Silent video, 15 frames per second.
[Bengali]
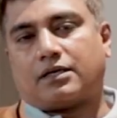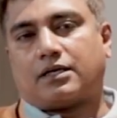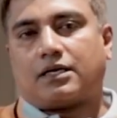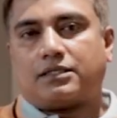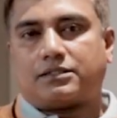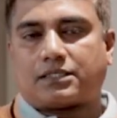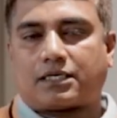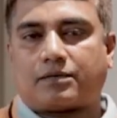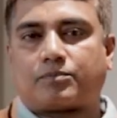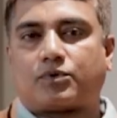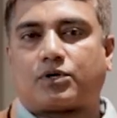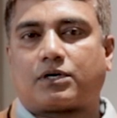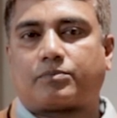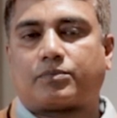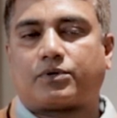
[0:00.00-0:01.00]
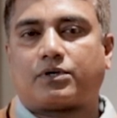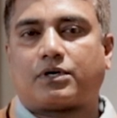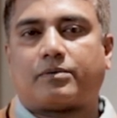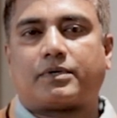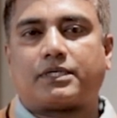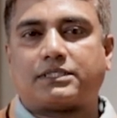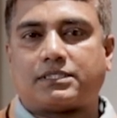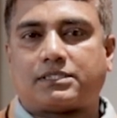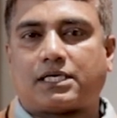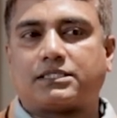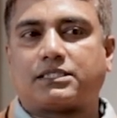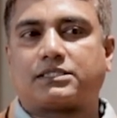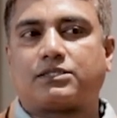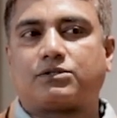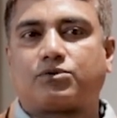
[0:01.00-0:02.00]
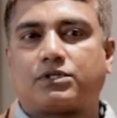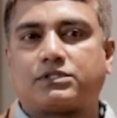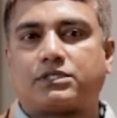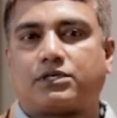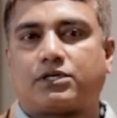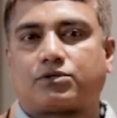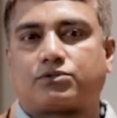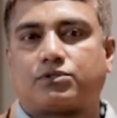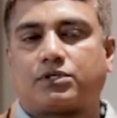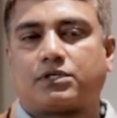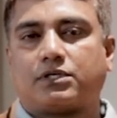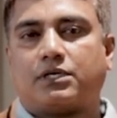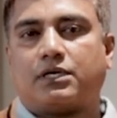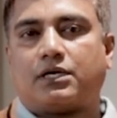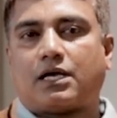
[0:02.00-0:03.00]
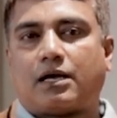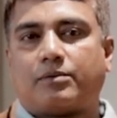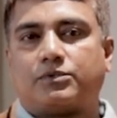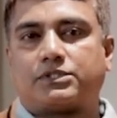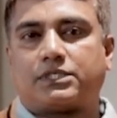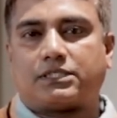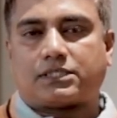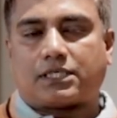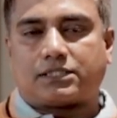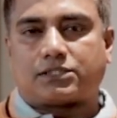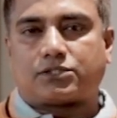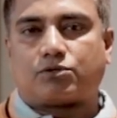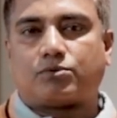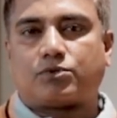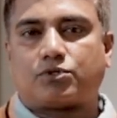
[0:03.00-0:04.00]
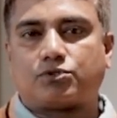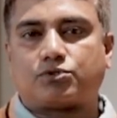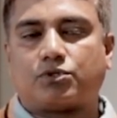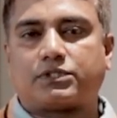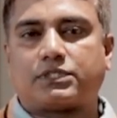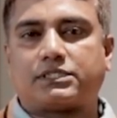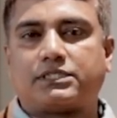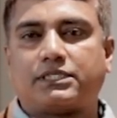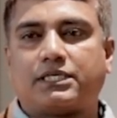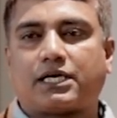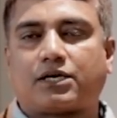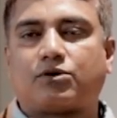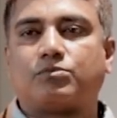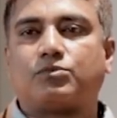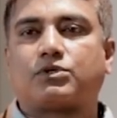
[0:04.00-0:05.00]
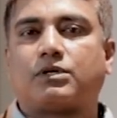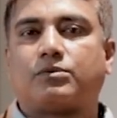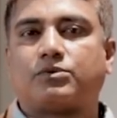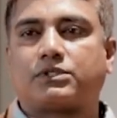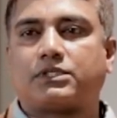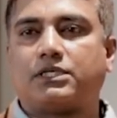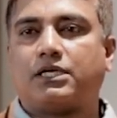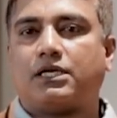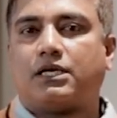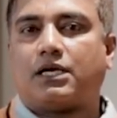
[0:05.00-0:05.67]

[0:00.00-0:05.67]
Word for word: ইয়ারলি চেক আপ করার পরে আমার যে সাজেশন করেছে ডক্টর আমি সেই সাজেশন মতো চলতেছি এখন মোটামুটি